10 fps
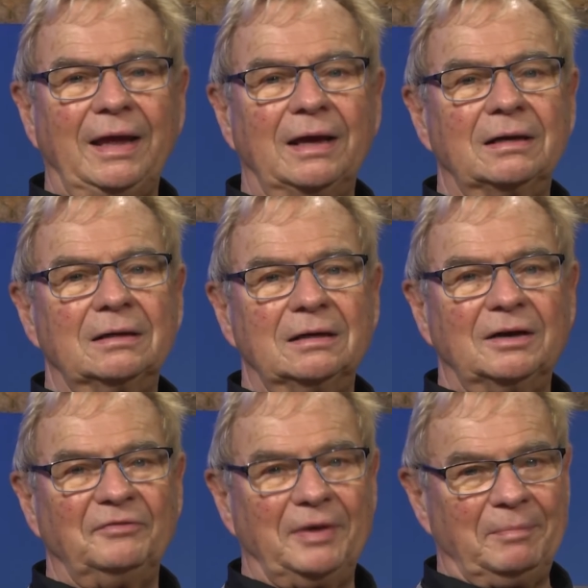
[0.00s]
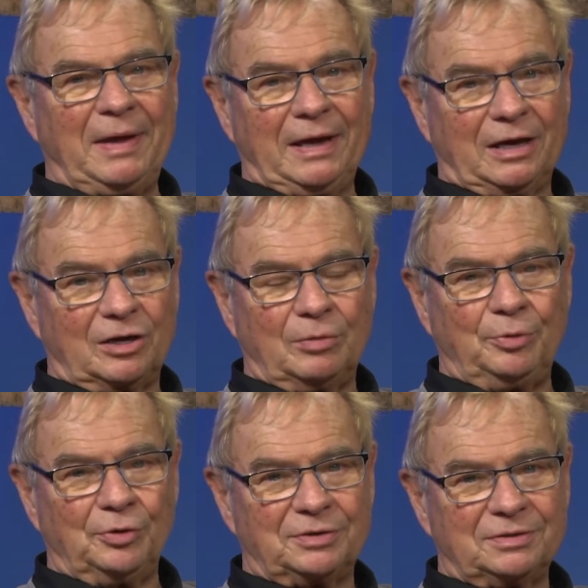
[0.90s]
Ehre, wem Ehre
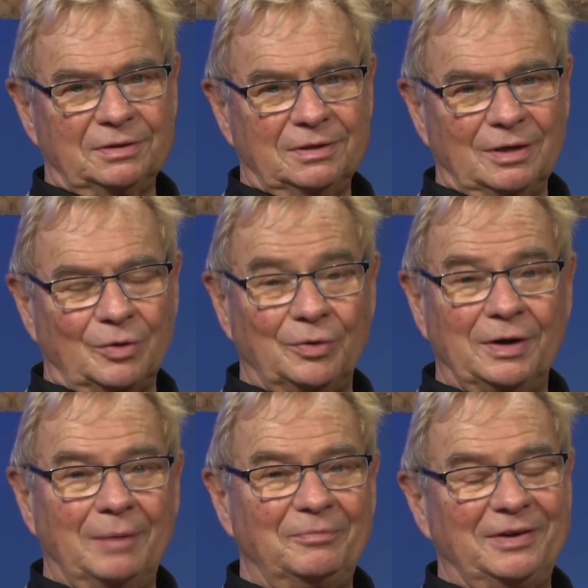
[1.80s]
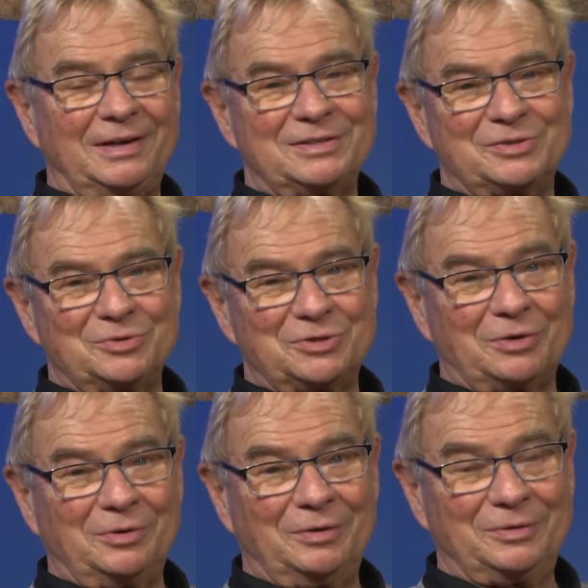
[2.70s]
gebührt. Guten Abend, werte
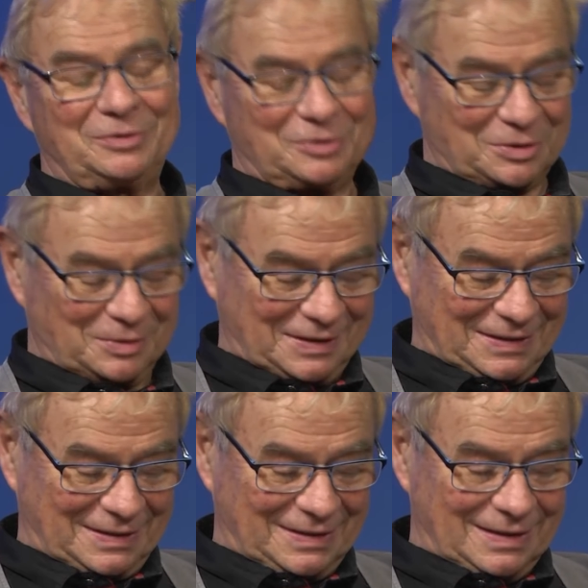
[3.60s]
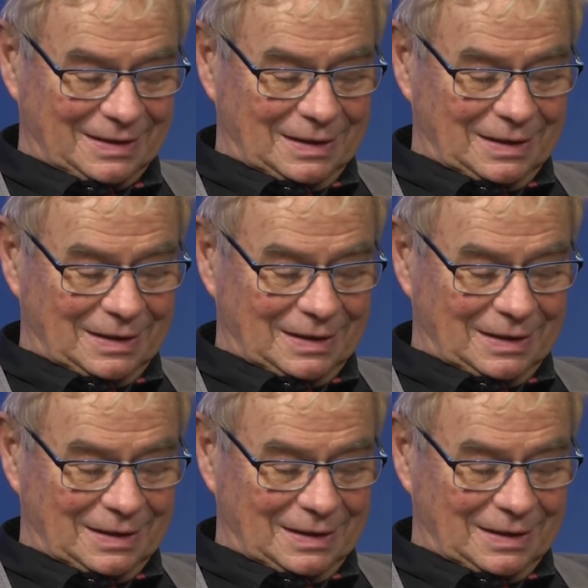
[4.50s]
Zuschauer und Zuschauerinnen.